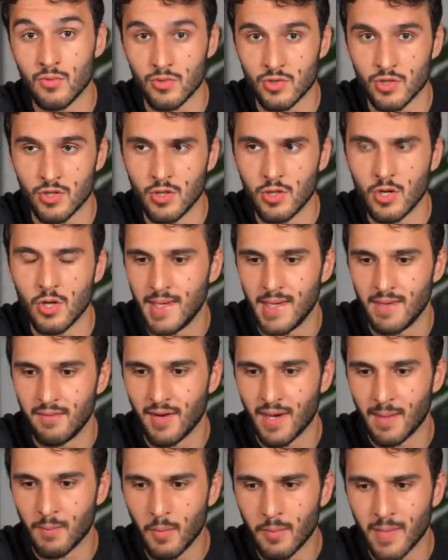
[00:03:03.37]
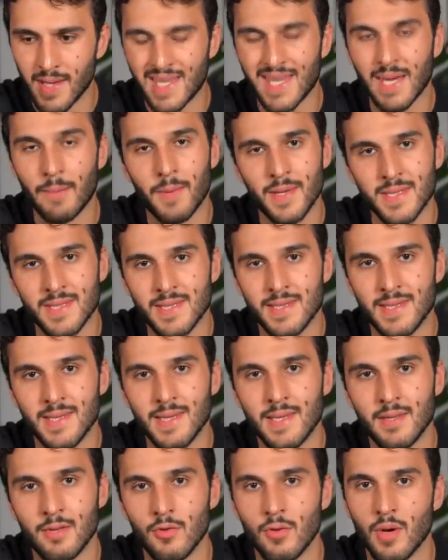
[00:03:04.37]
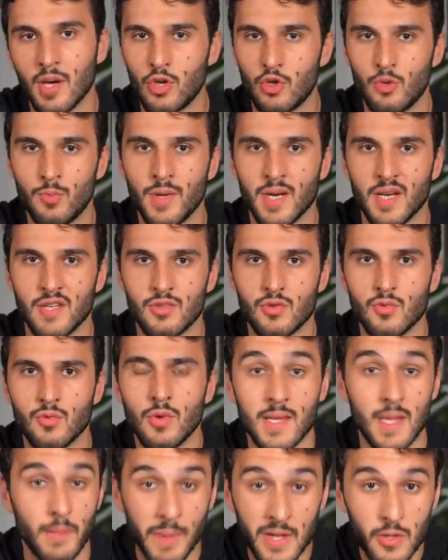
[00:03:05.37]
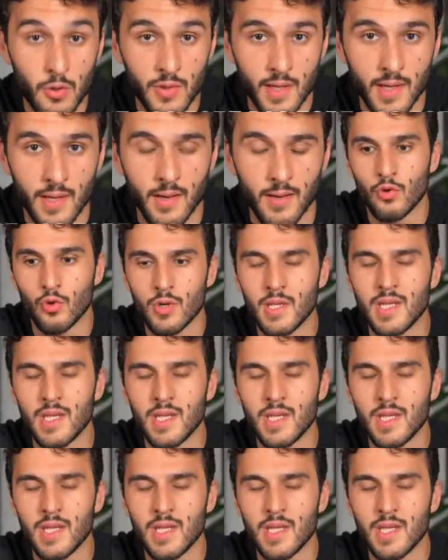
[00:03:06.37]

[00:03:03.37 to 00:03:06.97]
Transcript: 11 heures et vraiment ma capacité de récupération n'est pas totale